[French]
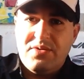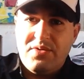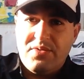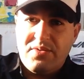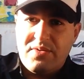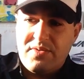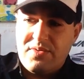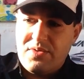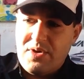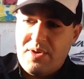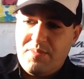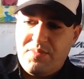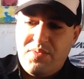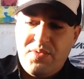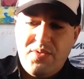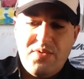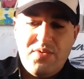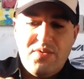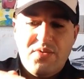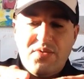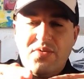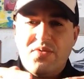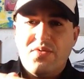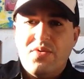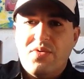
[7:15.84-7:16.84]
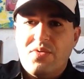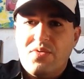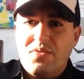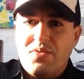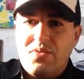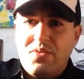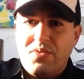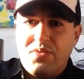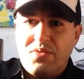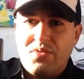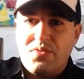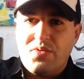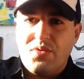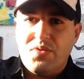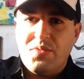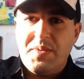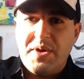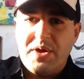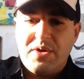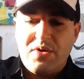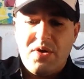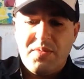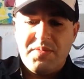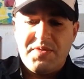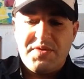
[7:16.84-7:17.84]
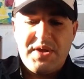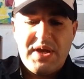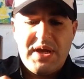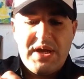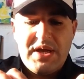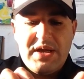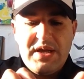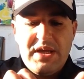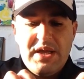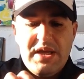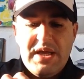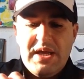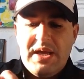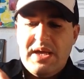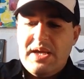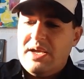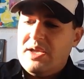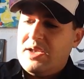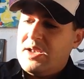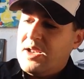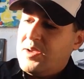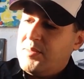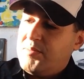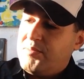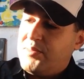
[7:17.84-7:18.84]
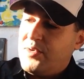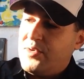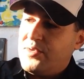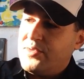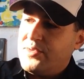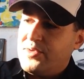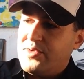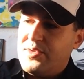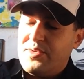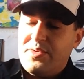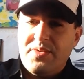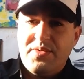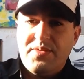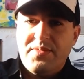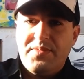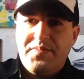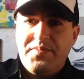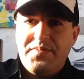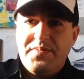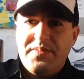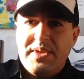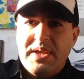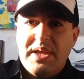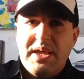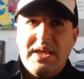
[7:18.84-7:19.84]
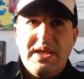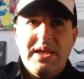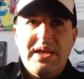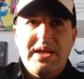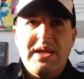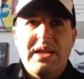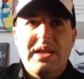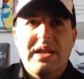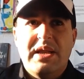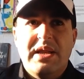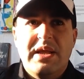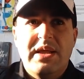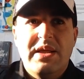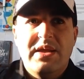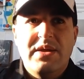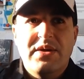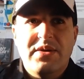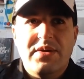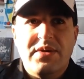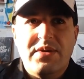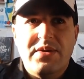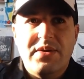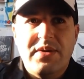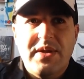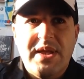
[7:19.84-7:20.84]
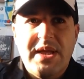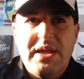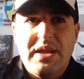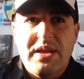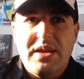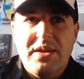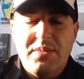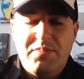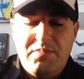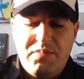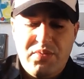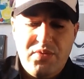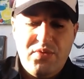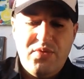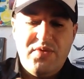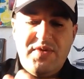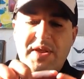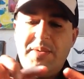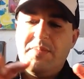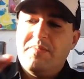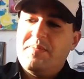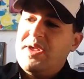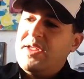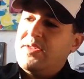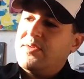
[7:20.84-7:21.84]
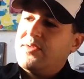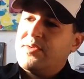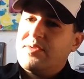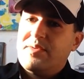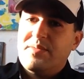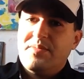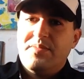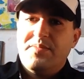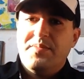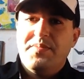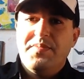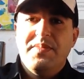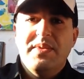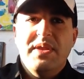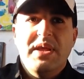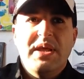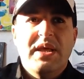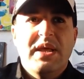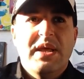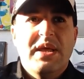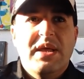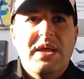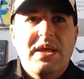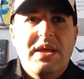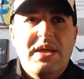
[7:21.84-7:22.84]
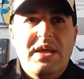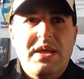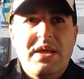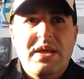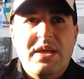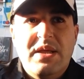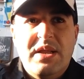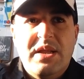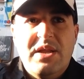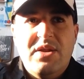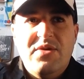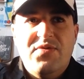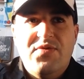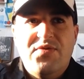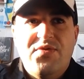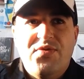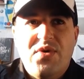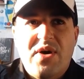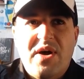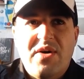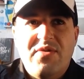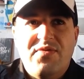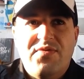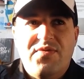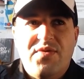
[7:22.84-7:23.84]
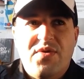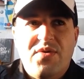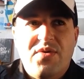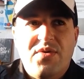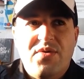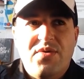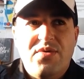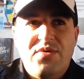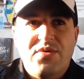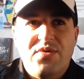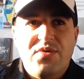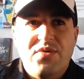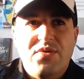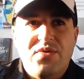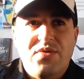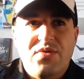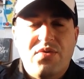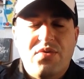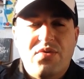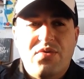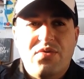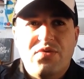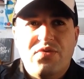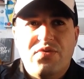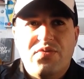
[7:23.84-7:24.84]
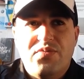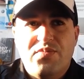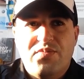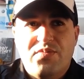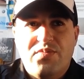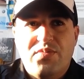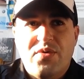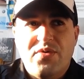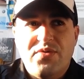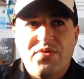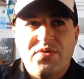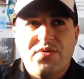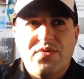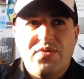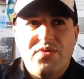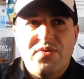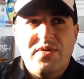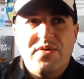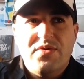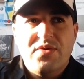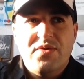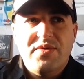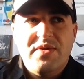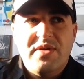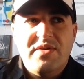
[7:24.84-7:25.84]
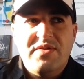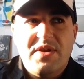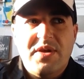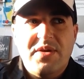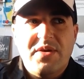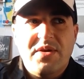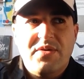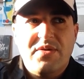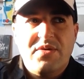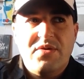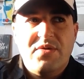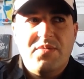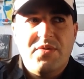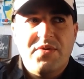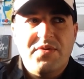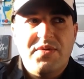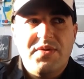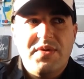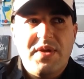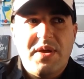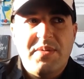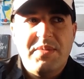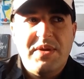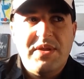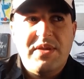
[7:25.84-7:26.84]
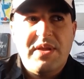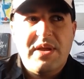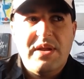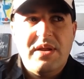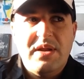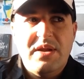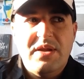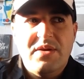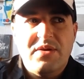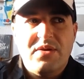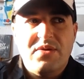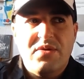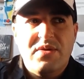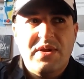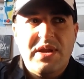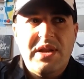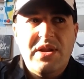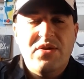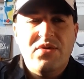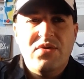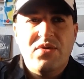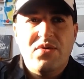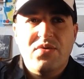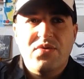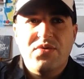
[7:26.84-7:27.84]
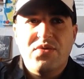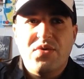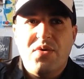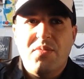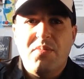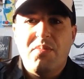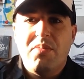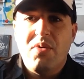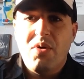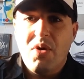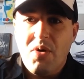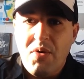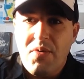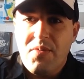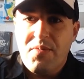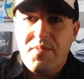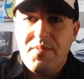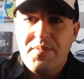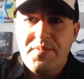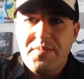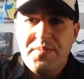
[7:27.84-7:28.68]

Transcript: Donc, sont un peu courbés comme ça. Et la bande, euh, elle est, plus épaisse. Et les feux avant, euh, je pense qu'ils ont déjà commencé à mettre les clignotants blancs.